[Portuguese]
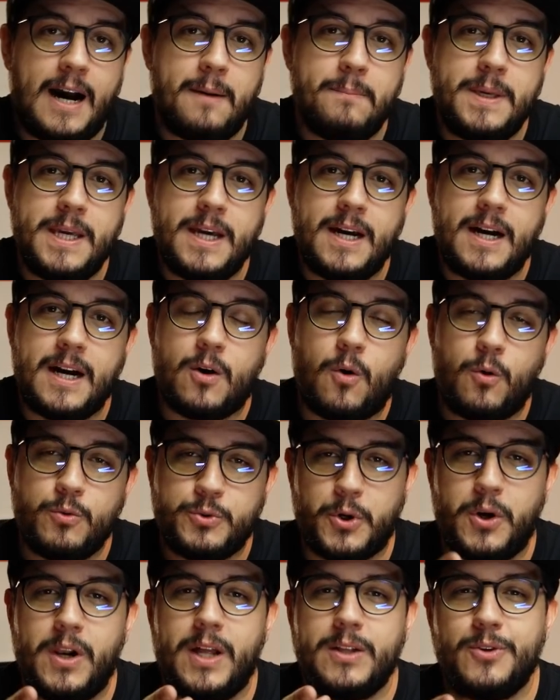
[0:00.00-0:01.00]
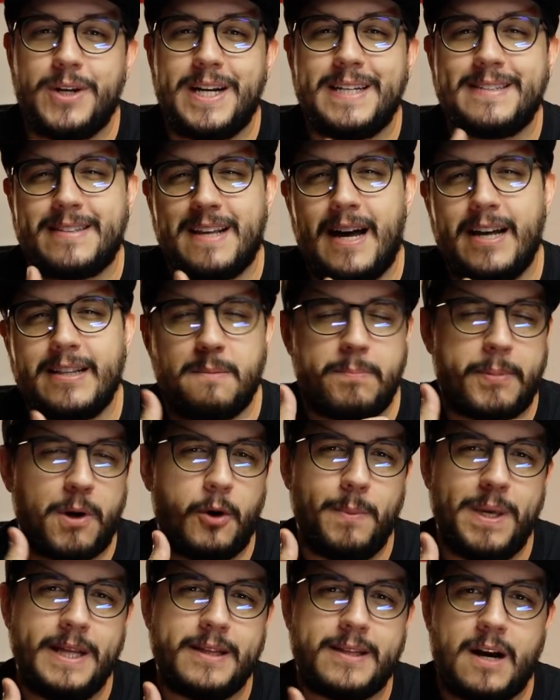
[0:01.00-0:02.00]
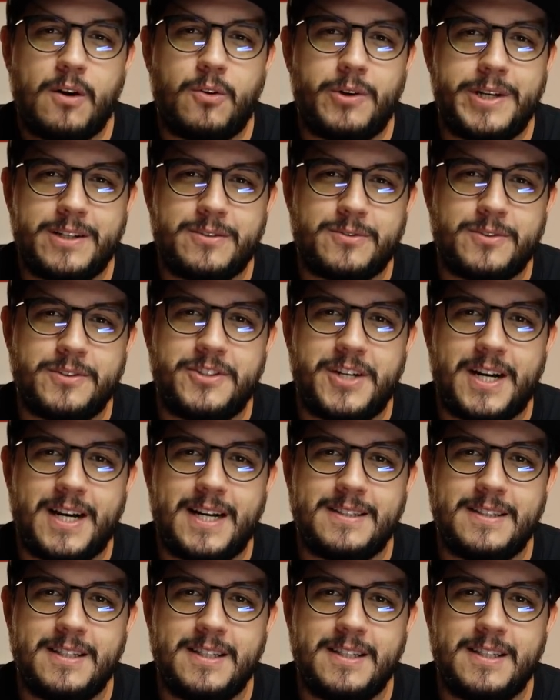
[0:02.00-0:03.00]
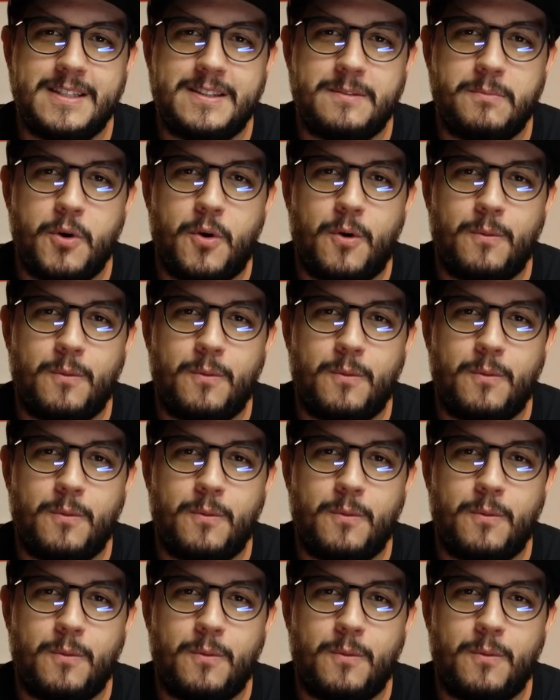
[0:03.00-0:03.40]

a minha controladora SATA para aumentar conexões de HD desse meu